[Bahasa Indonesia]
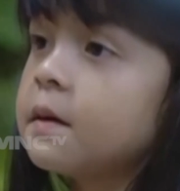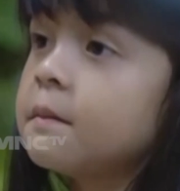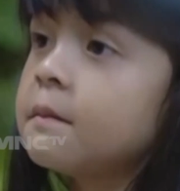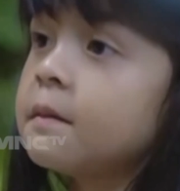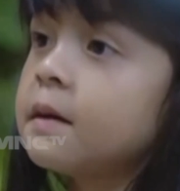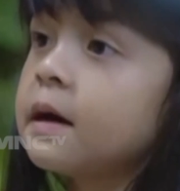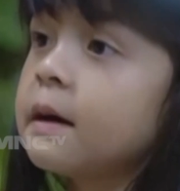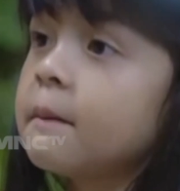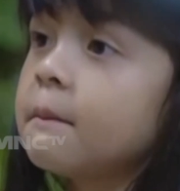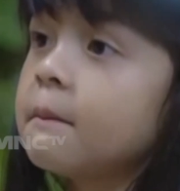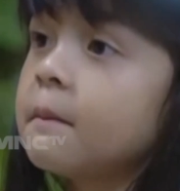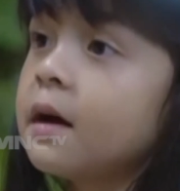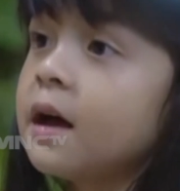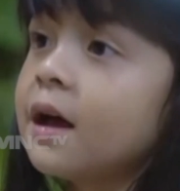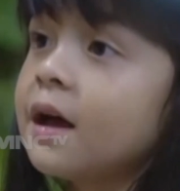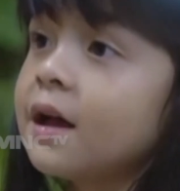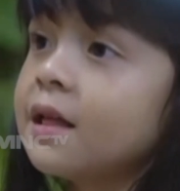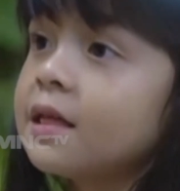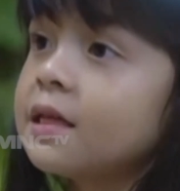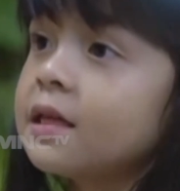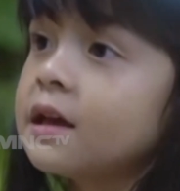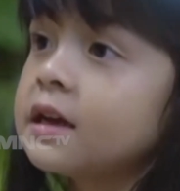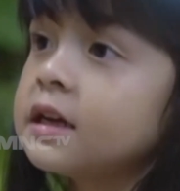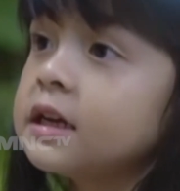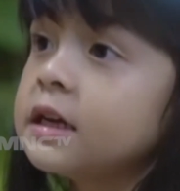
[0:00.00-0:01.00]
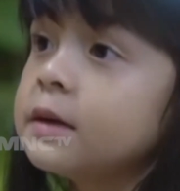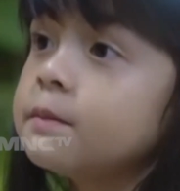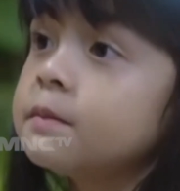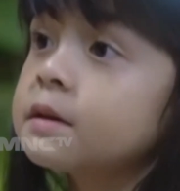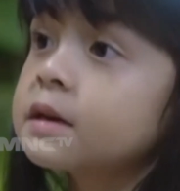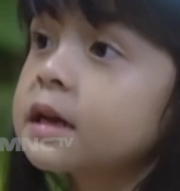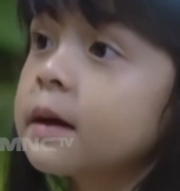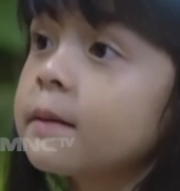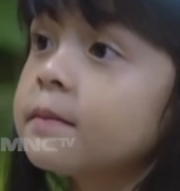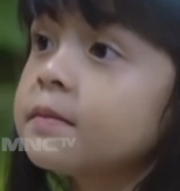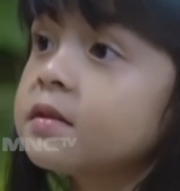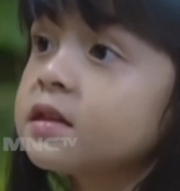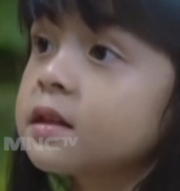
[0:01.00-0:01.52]
Mama lagi
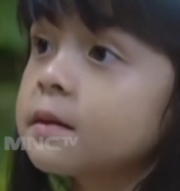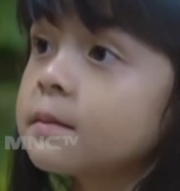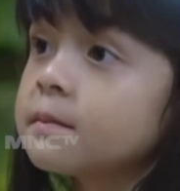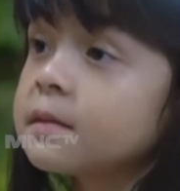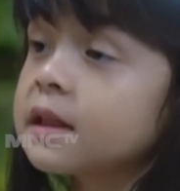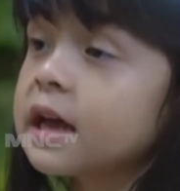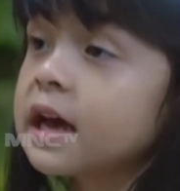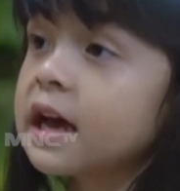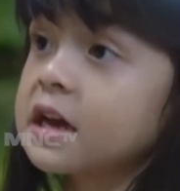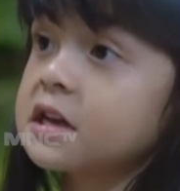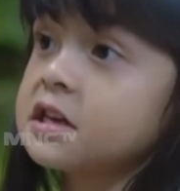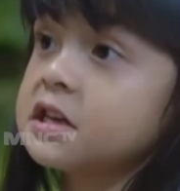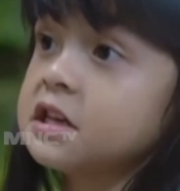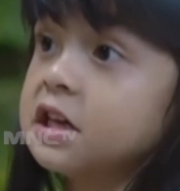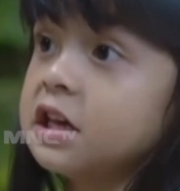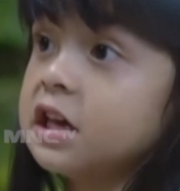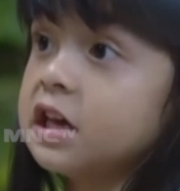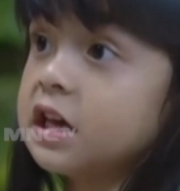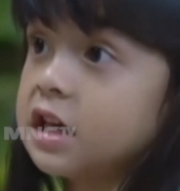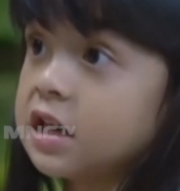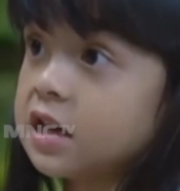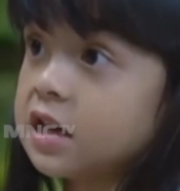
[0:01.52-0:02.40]
berantem lagi.